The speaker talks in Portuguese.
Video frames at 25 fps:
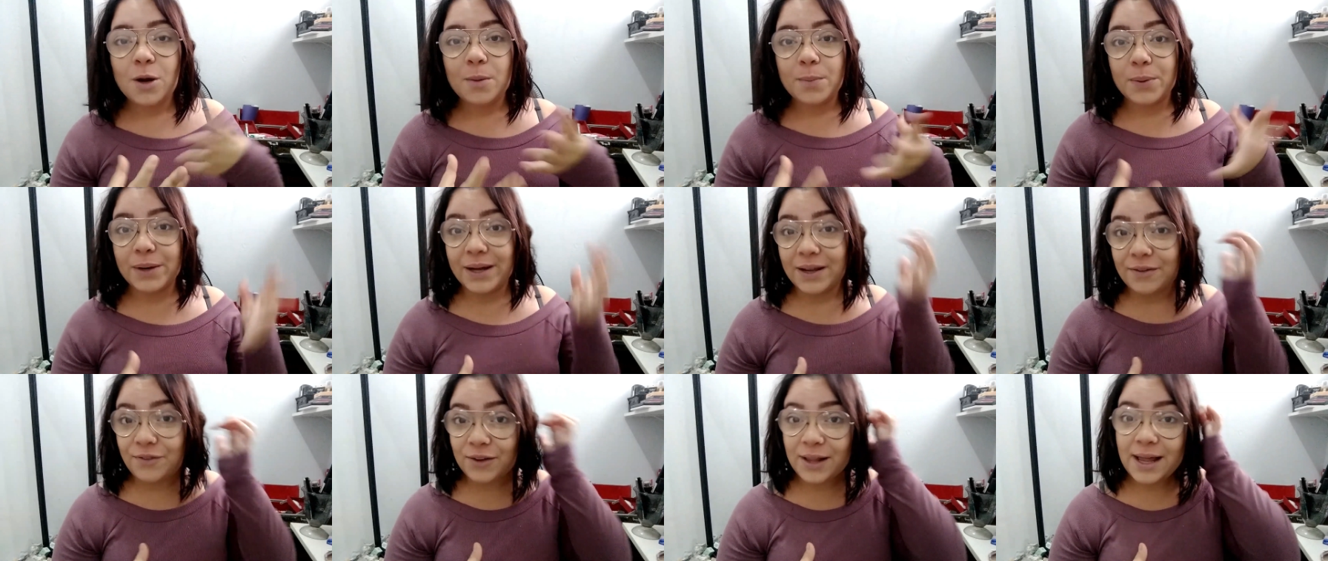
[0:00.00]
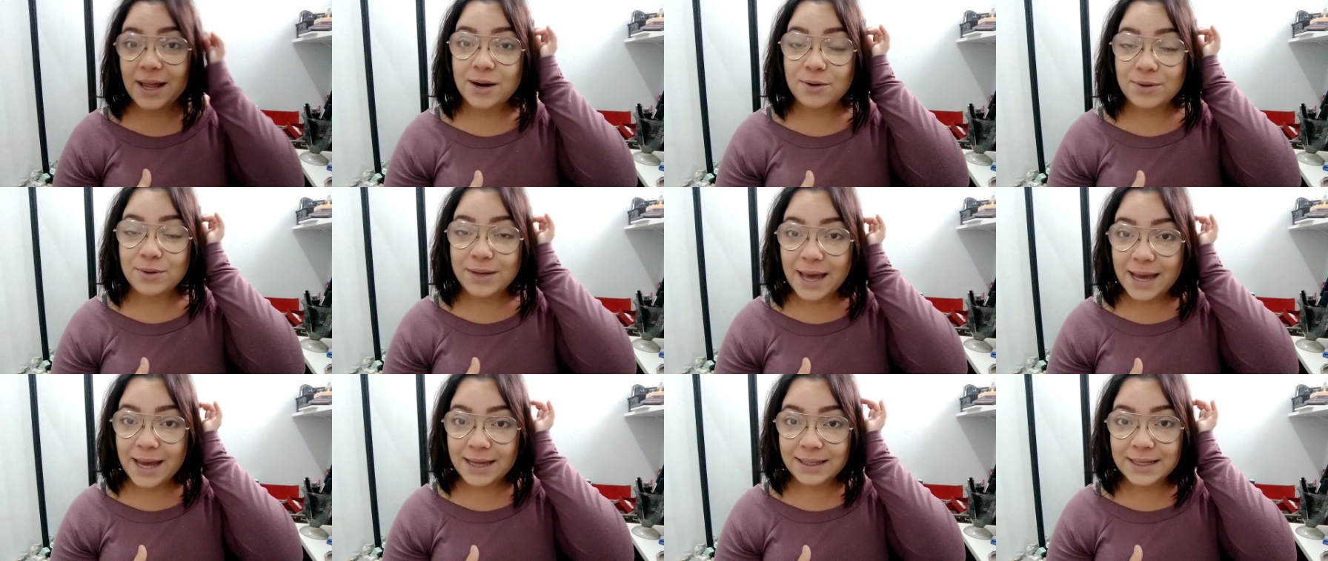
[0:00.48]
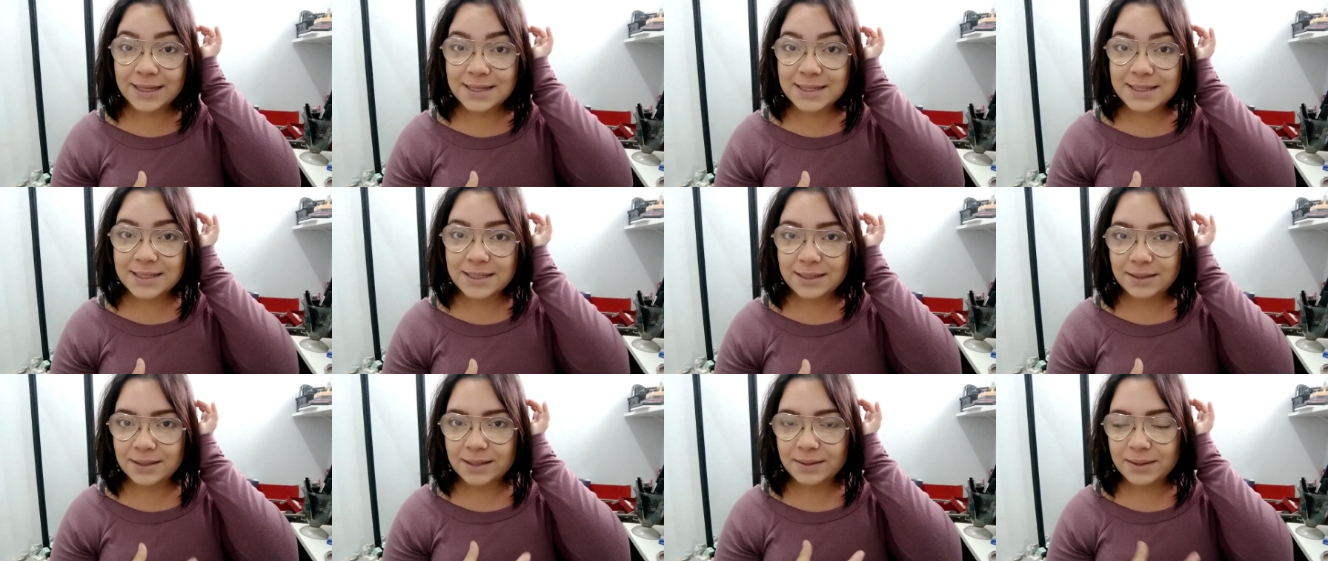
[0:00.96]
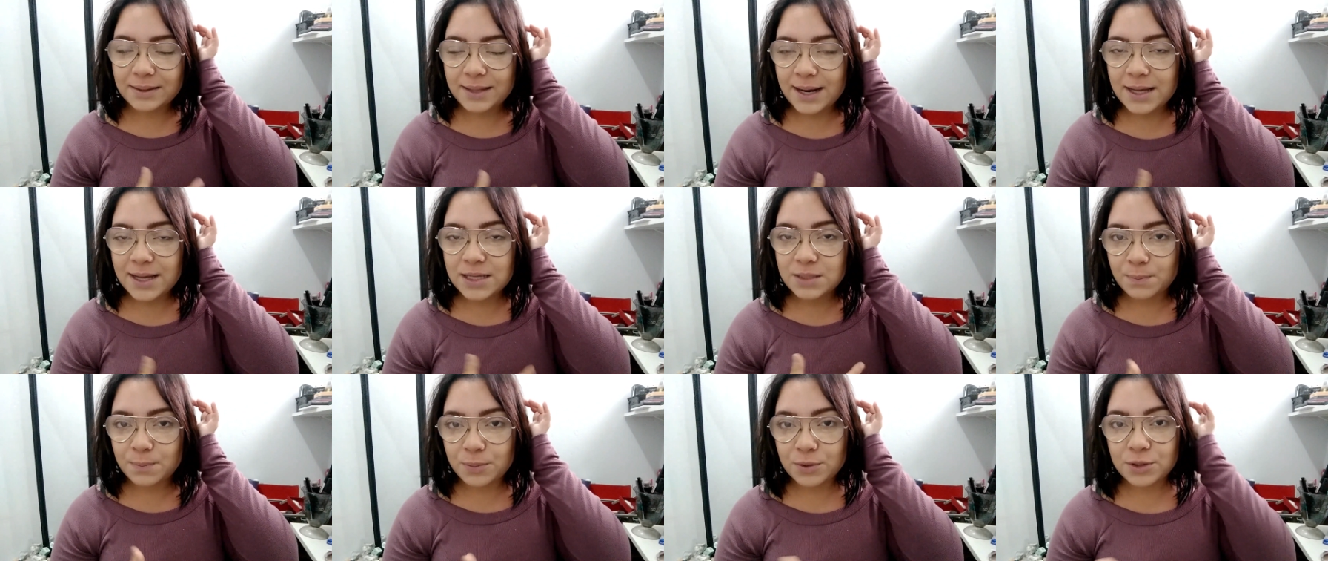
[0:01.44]
porque falaram que ainda assim
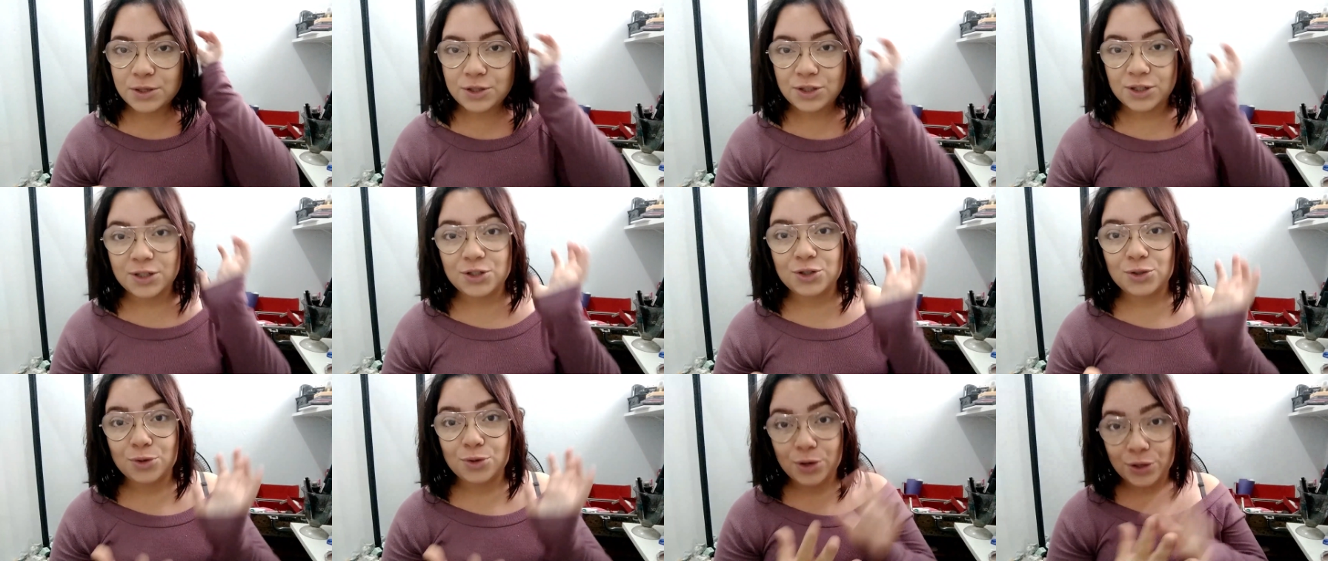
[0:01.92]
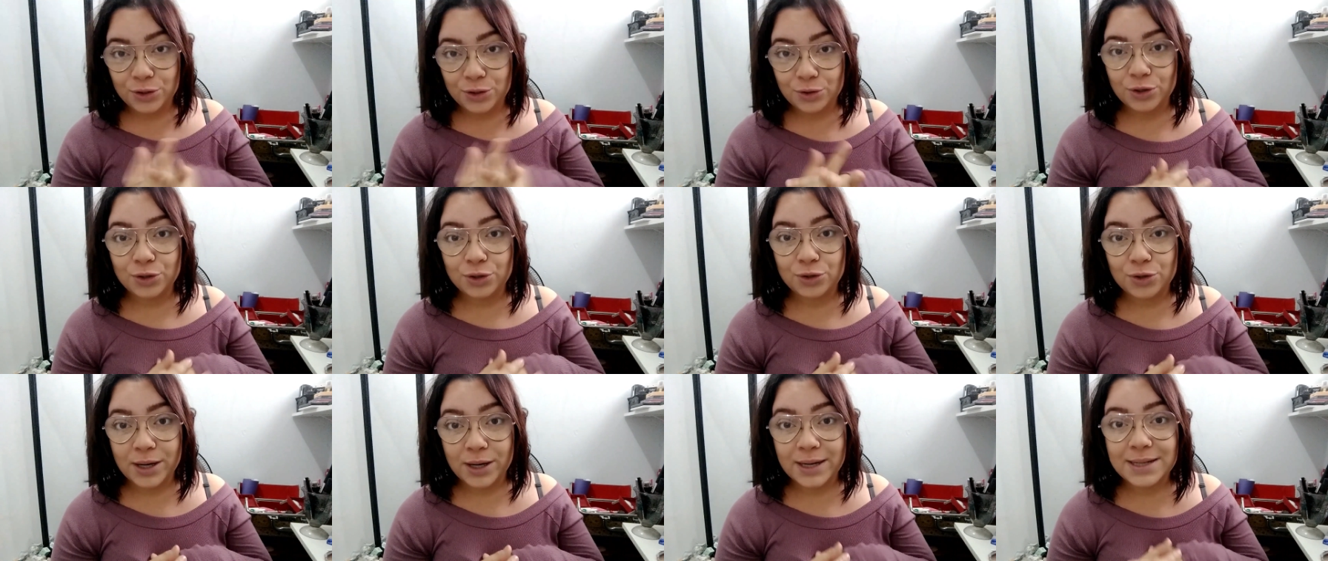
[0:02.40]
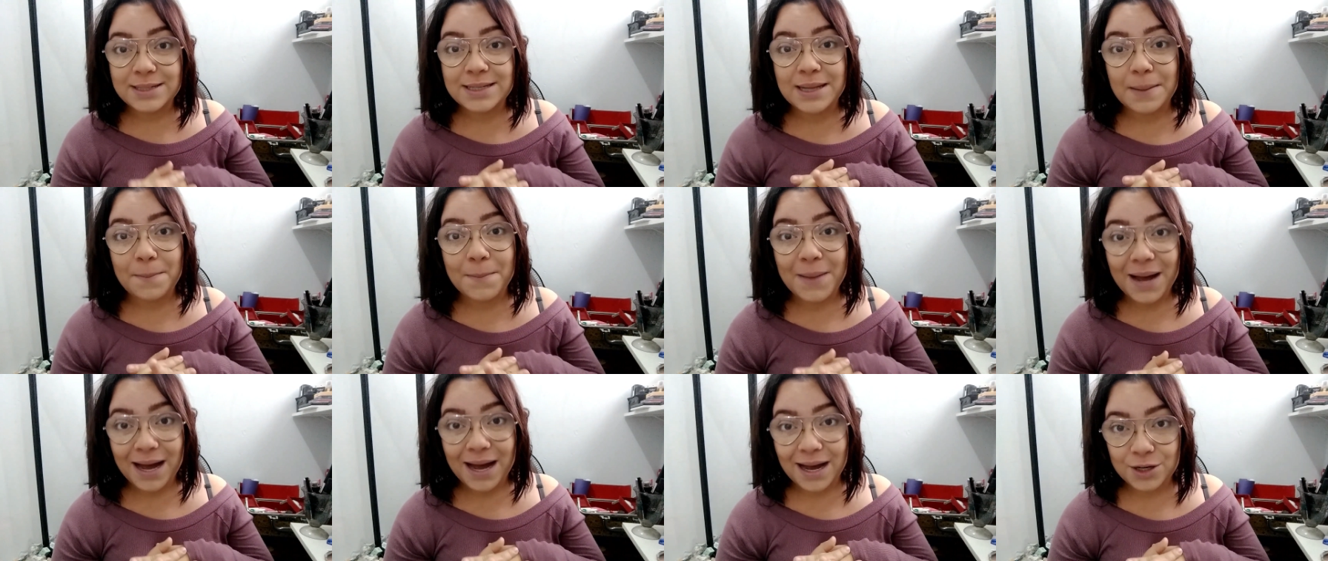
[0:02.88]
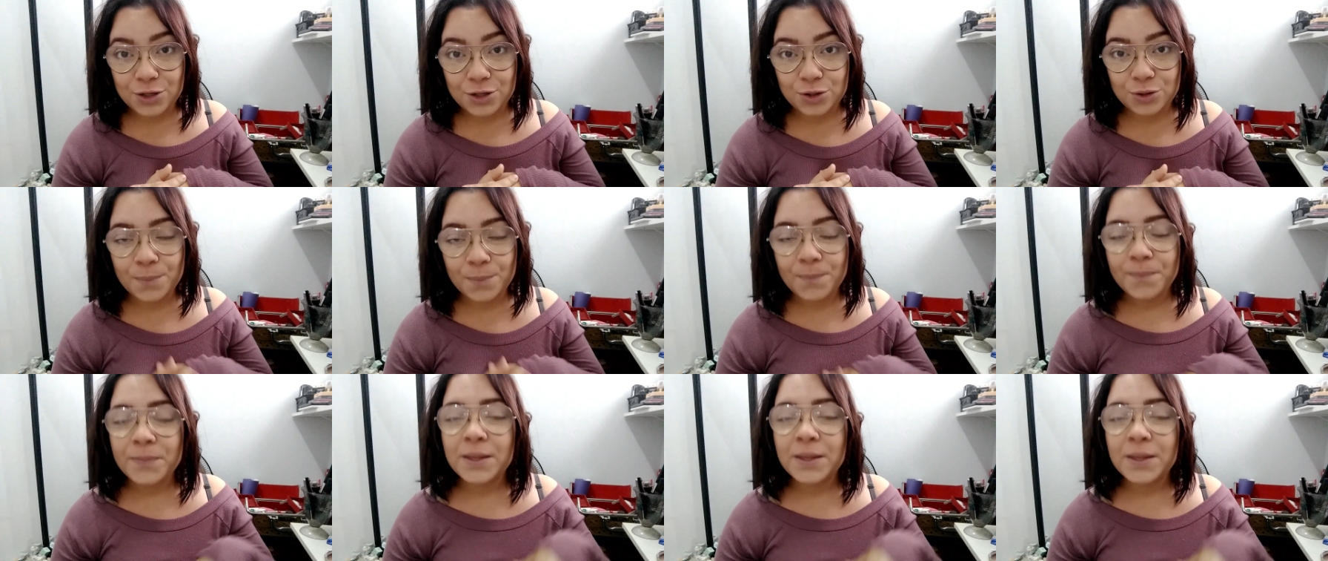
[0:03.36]
3 por dia de 8 8 horas é baixo.